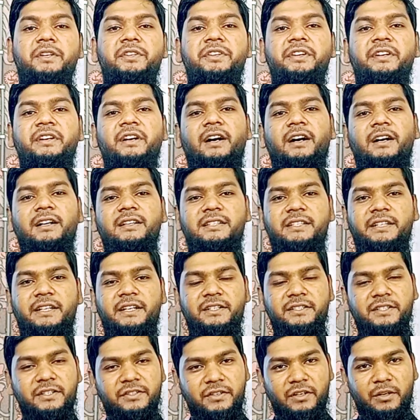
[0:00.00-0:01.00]
ডিয়ার আল
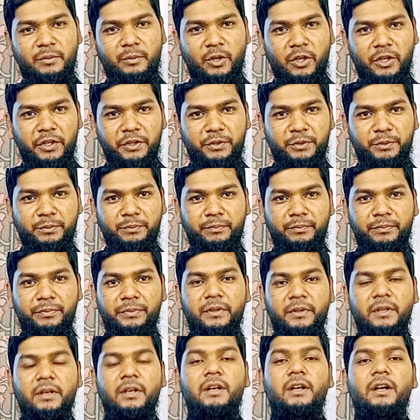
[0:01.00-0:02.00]
সিকার্স আসসালামু আলাইকুম
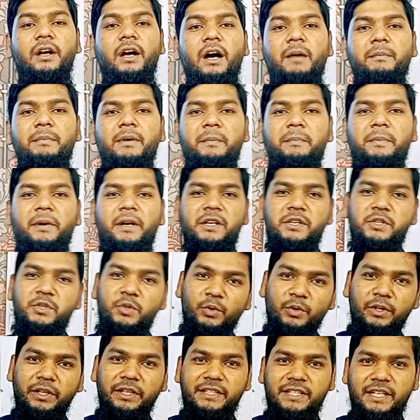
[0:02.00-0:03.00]
আমরা প্রায়
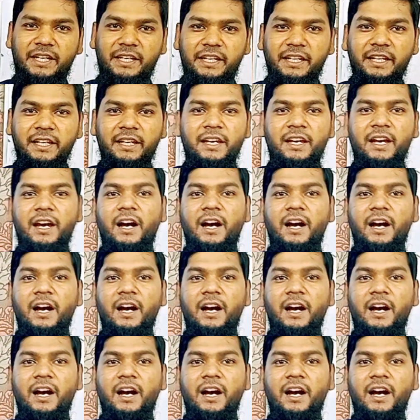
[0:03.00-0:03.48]
সকলেই জানি